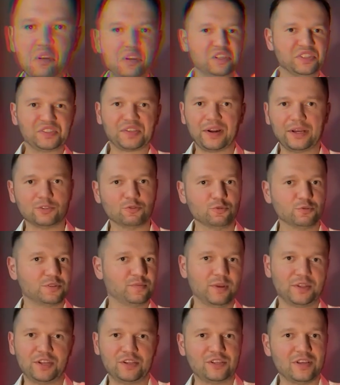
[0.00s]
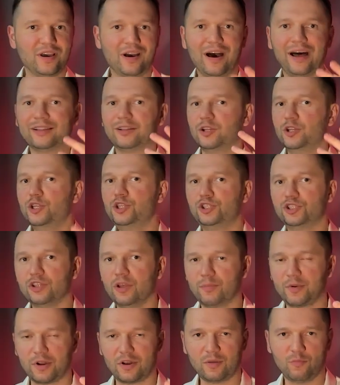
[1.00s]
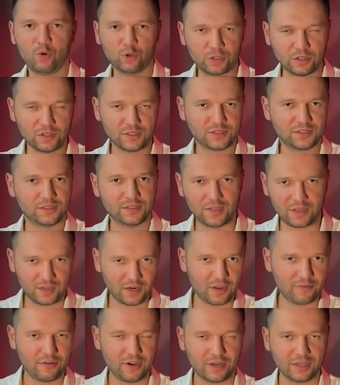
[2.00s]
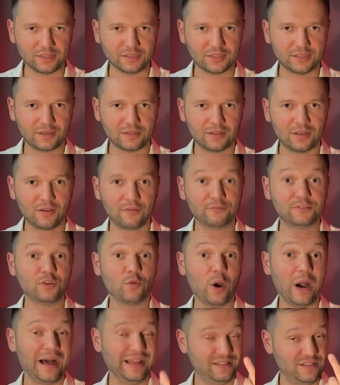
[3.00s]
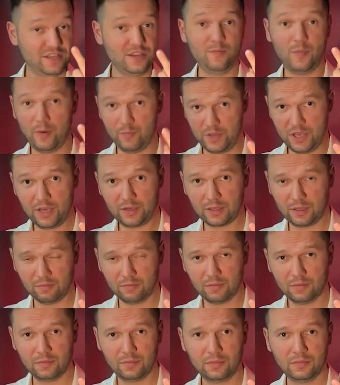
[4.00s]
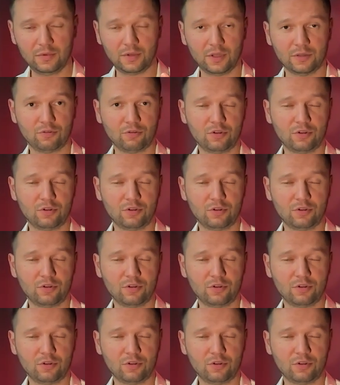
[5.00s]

И сразу, смотрите, отлично проработана сценография концерта. Всего одним объектом, который